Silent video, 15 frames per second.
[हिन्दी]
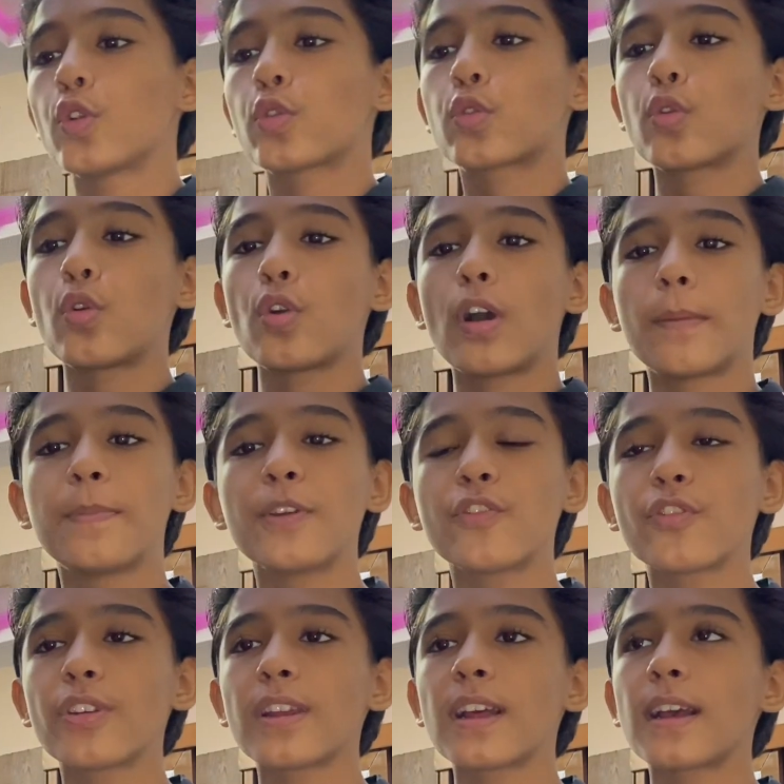तो अभी जो
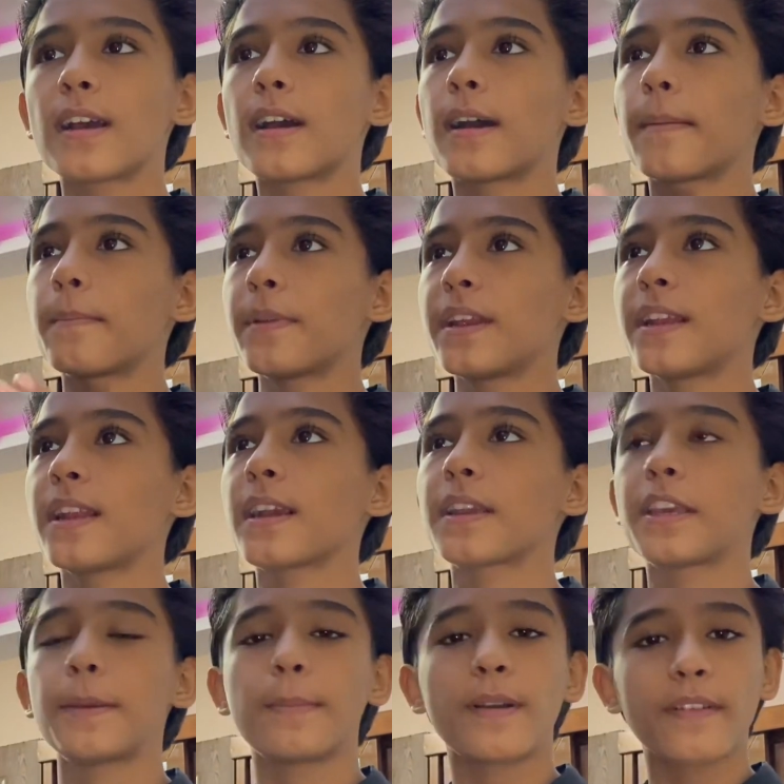है ना हमने ना
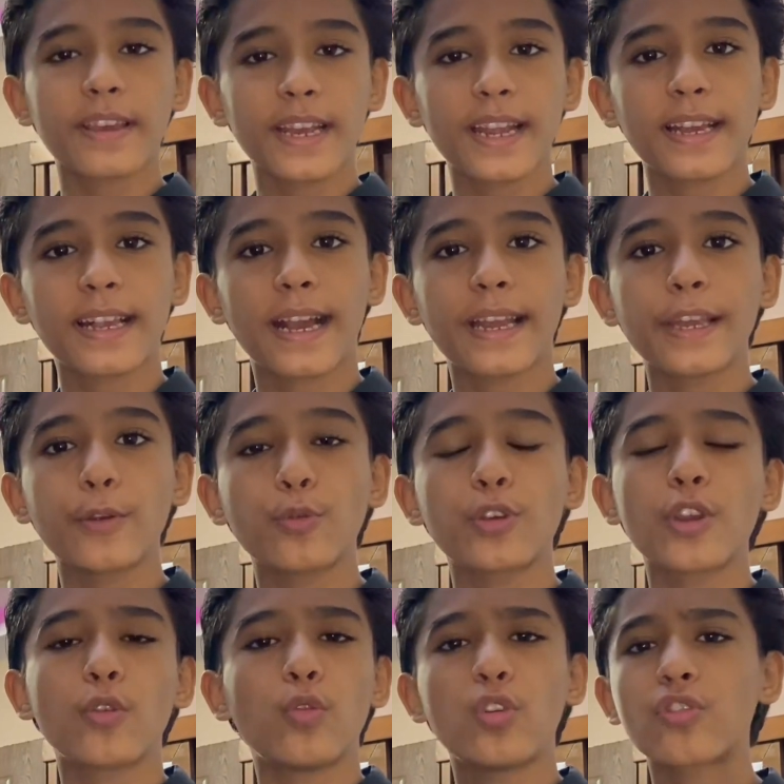कीमा वगैरह निकालने क्योंकि
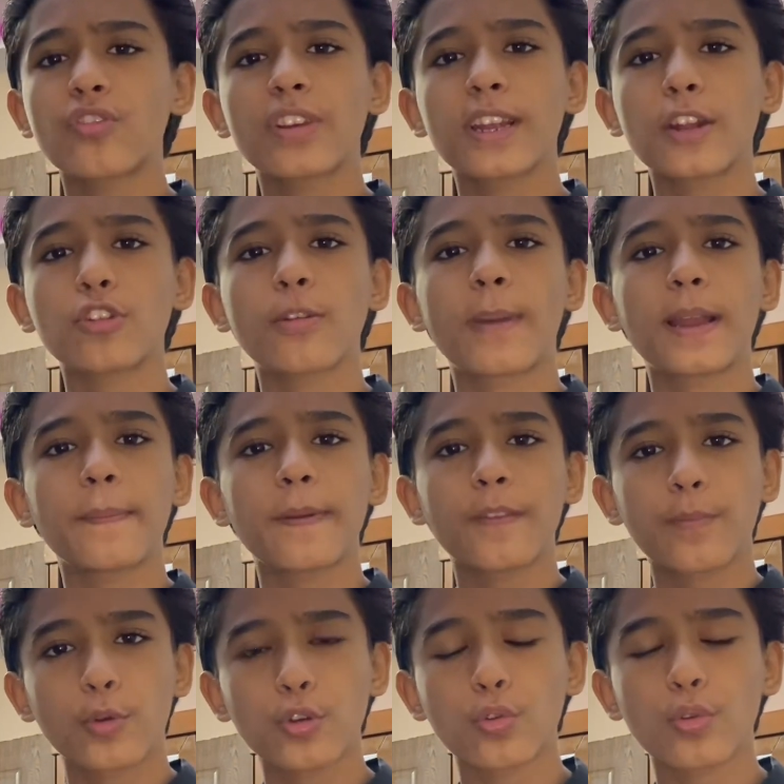गोश वगैरह तो हमारे पास
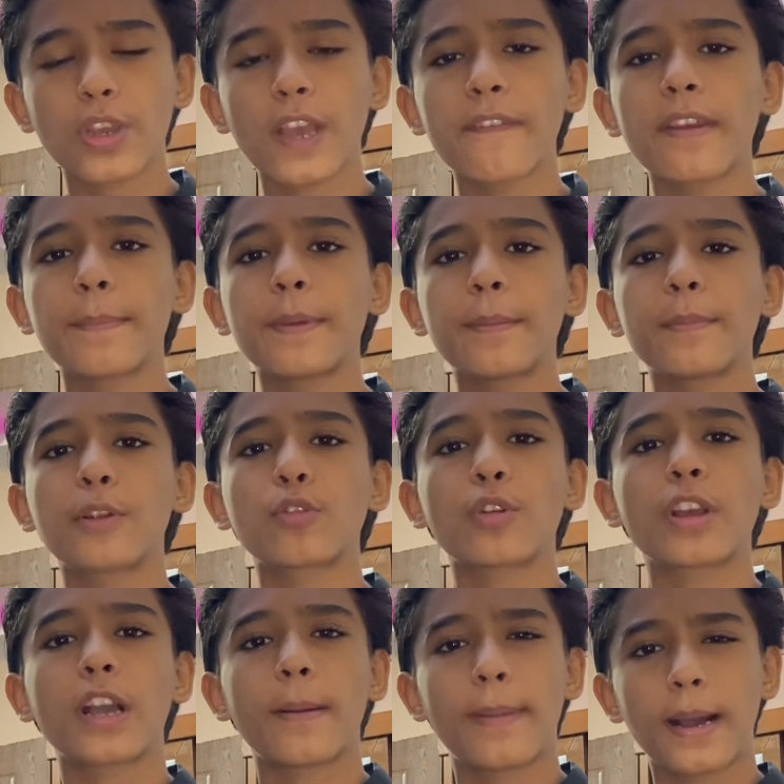बहुत हो गया है अभी हमने थोड़े
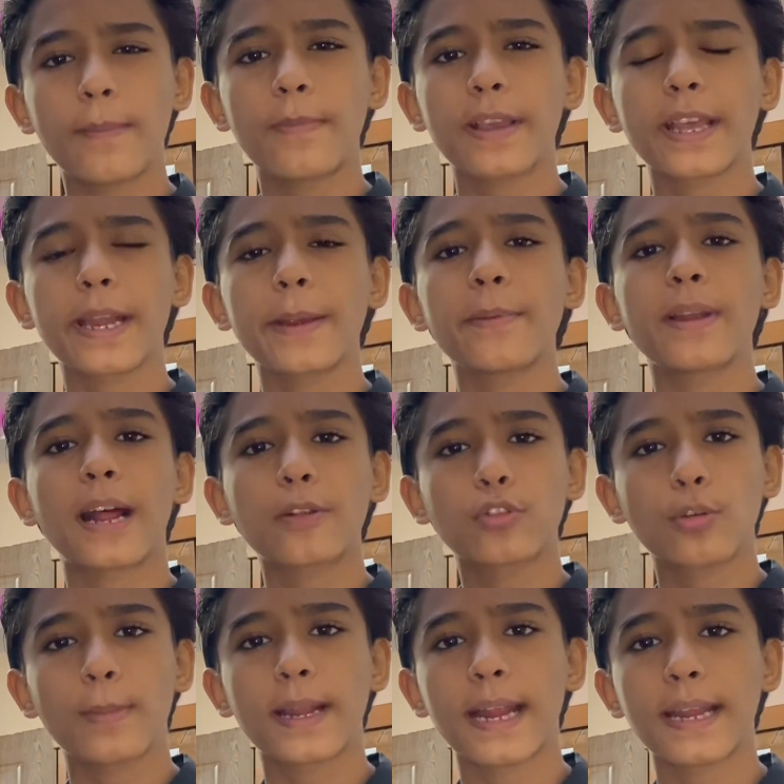कबाब वगैरह भी रात
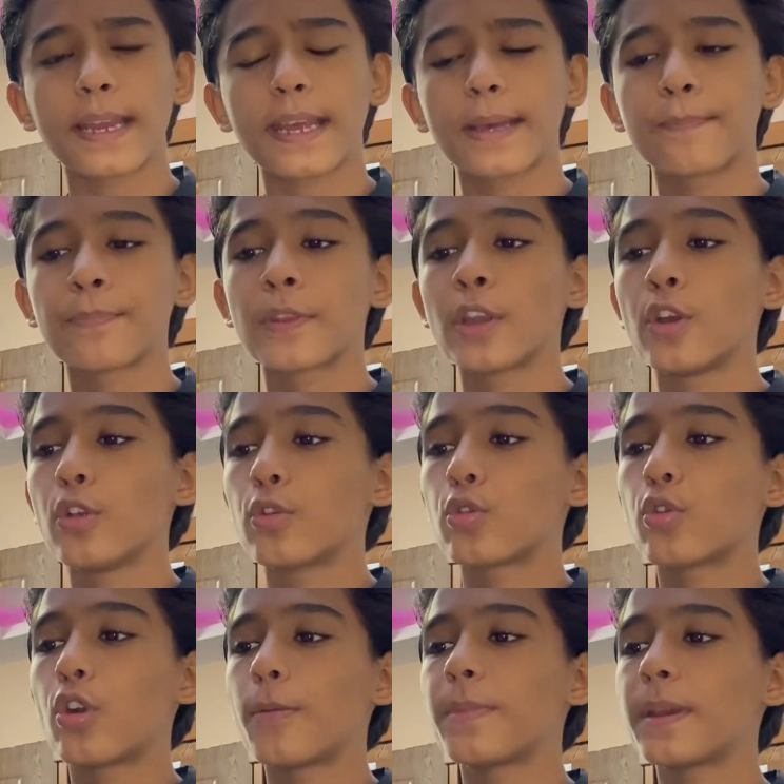को बनाने हैं
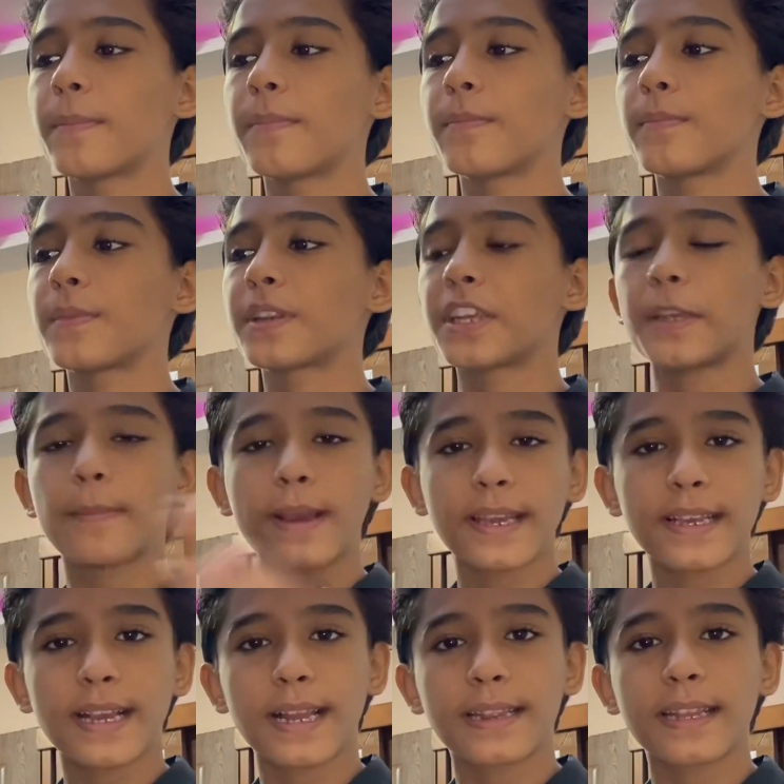तो अभी हम कीमा
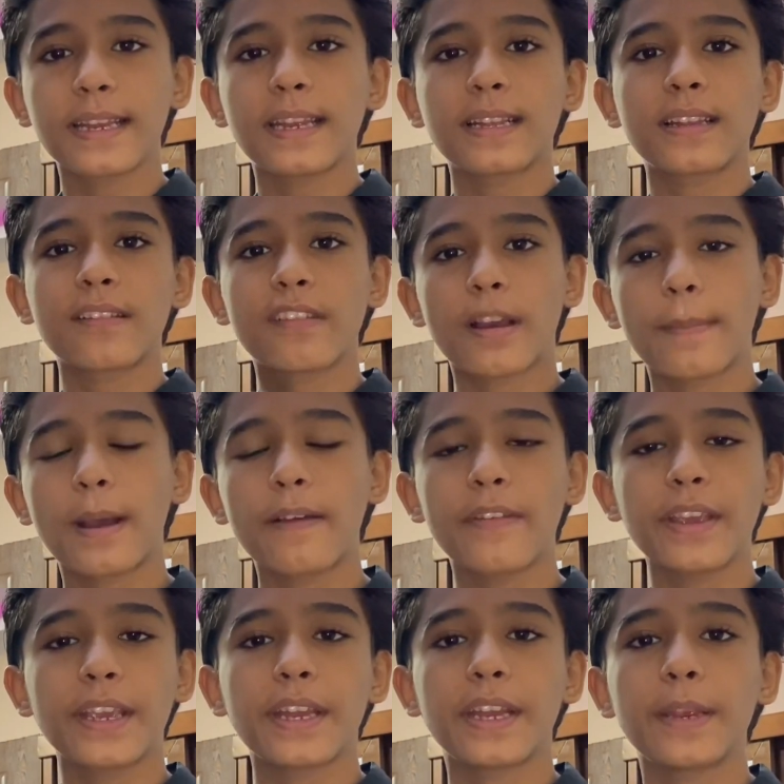निकालते देखते जमा
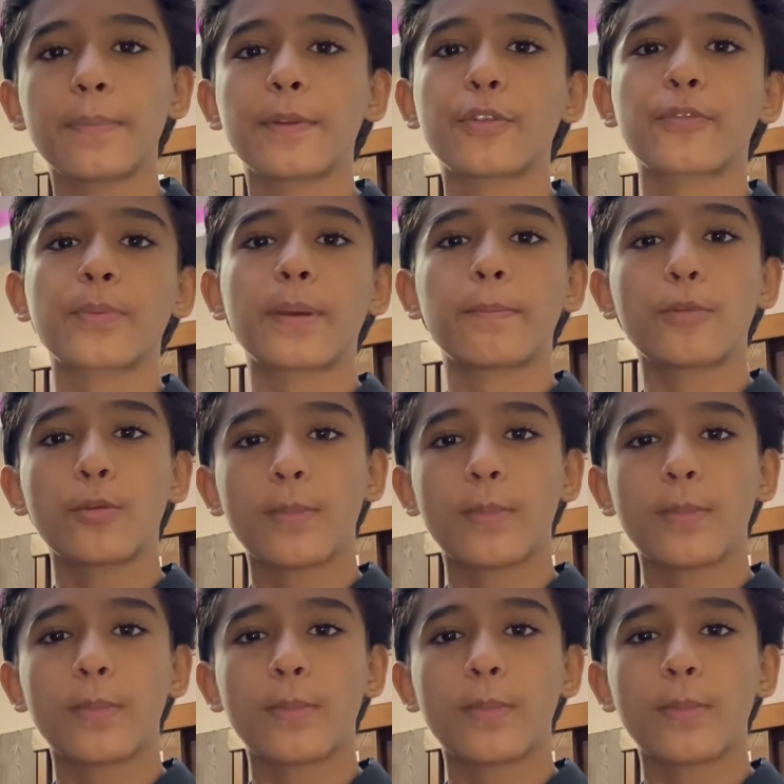हुए कि नहीं फिर उस पर हम लोग